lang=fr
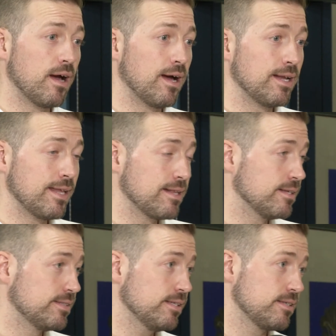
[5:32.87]
en
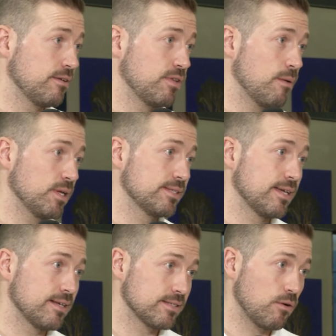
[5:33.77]
athlétisme, il y a évidemment une
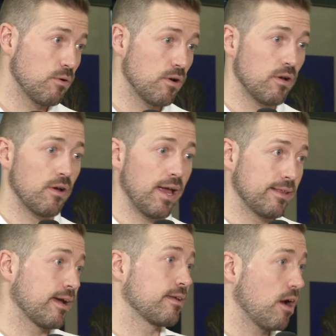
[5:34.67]
saison euh,
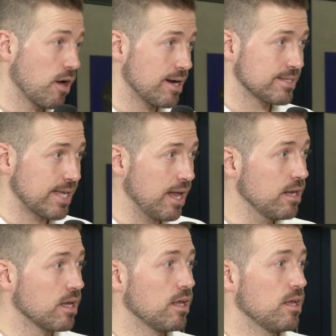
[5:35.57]
intérieure en
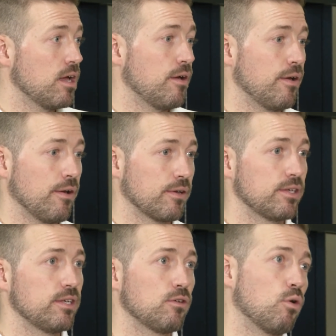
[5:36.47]
salle. Euh,
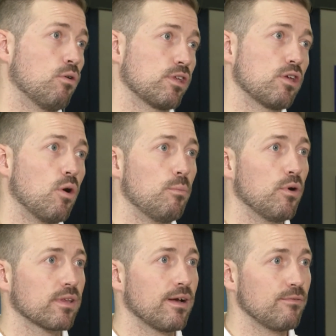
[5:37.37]
qui,
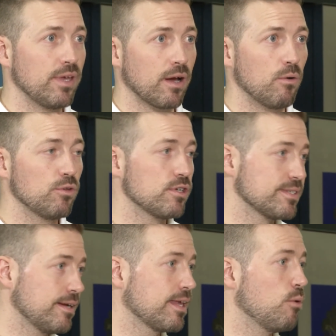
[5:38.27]
comporte environ de
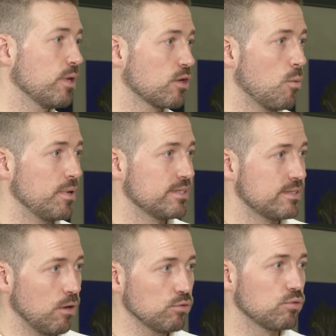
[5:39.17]
5 à 8
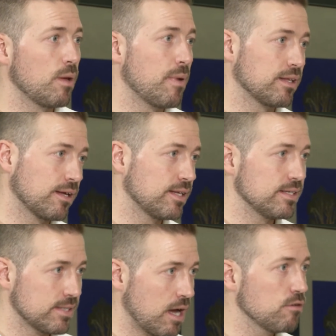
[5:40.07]
compétitions, tout dépendant
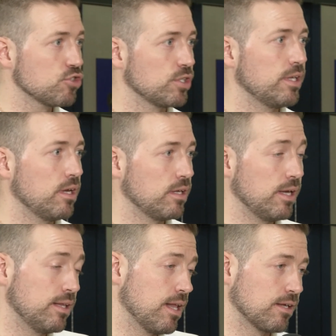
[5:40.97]
des âges
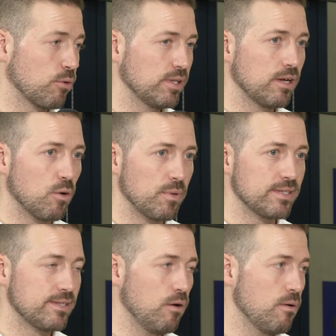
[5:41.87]
et, de l'endroit des
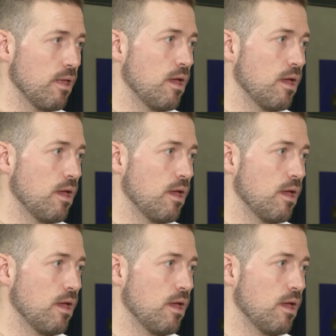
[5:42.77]
compétitions.